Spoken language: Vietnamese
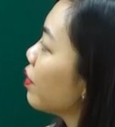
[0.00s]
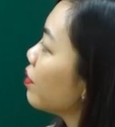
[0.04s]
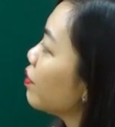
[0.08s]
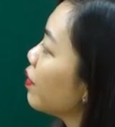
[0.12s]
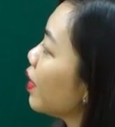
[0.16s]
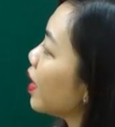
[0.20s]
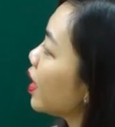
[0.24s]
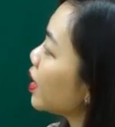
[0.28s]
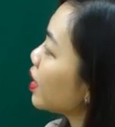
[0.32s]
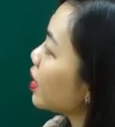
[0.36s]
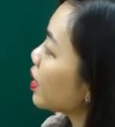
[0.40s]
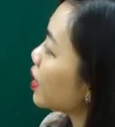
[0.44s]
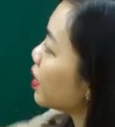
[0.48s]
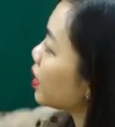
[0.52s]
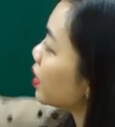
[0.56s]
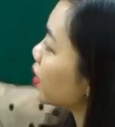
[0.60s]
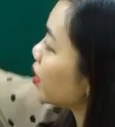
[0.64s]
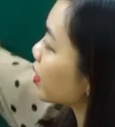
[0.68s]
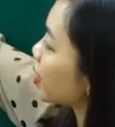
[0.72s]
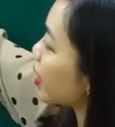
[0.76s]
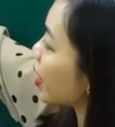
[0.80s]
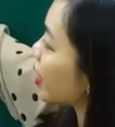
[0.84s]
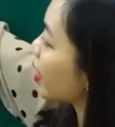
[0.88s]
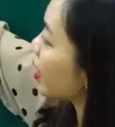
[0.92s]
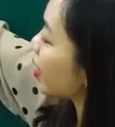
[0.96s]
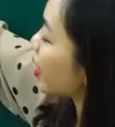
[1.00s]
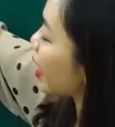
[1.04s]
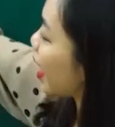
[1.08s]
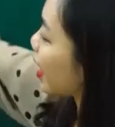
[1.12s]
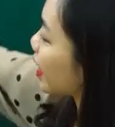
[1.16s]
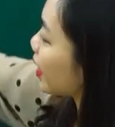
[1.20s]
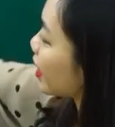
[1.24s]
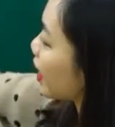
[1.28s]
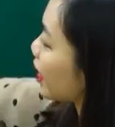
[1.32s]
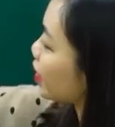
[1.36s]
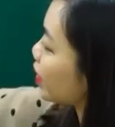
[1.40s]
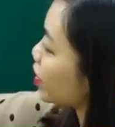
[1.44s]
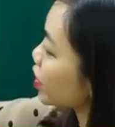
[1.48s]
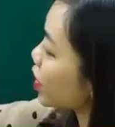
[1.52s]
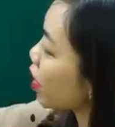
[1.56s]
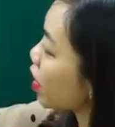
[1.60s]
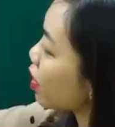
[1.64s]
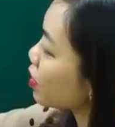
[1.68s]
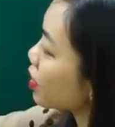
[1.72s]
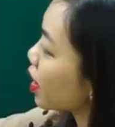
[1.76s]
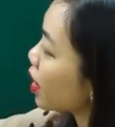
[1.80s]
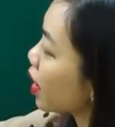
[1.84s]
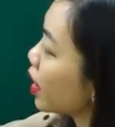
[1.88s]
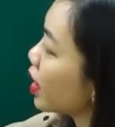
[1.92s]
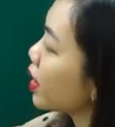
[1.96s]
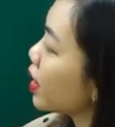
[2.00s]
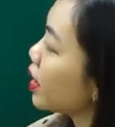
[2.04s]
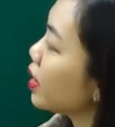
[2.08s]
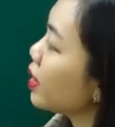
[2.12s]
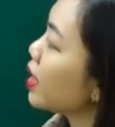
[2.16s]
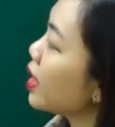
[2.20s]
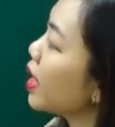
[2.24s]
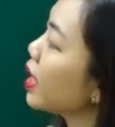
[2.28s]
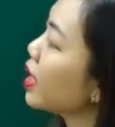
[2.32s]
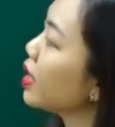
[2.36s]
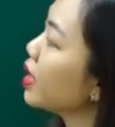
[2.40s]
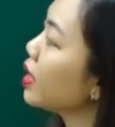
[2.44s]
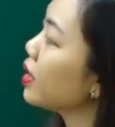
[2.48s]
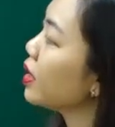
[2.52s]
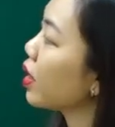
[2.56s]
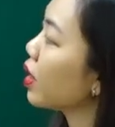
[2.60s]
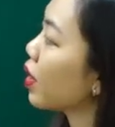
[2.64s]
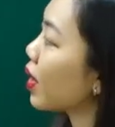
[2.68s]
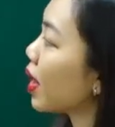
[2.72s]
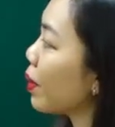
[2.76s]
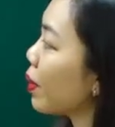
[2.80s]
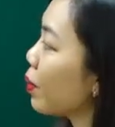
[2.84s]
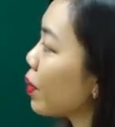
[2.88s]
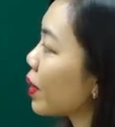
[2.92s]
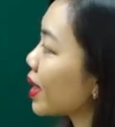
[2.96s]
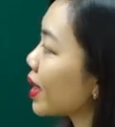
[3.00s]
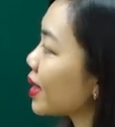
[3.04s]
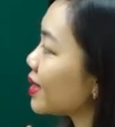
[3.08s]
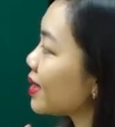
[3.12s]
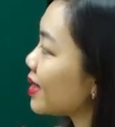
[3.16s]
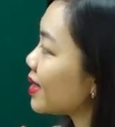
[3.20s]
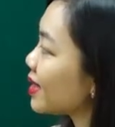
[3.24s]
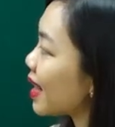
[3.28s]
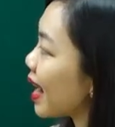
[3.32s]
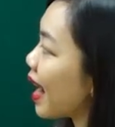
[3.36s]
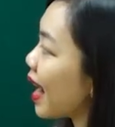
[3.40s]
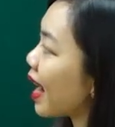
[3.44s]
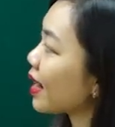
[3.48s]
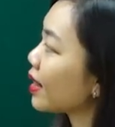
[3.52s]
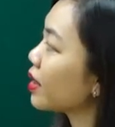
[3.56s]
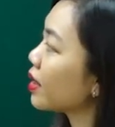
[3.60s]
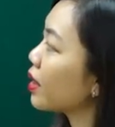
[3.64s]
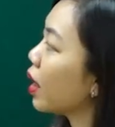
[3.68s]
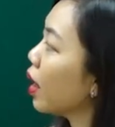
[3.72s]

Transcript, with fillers: vậy cái hình ảnh này cho thấy đây nó là một cái dàn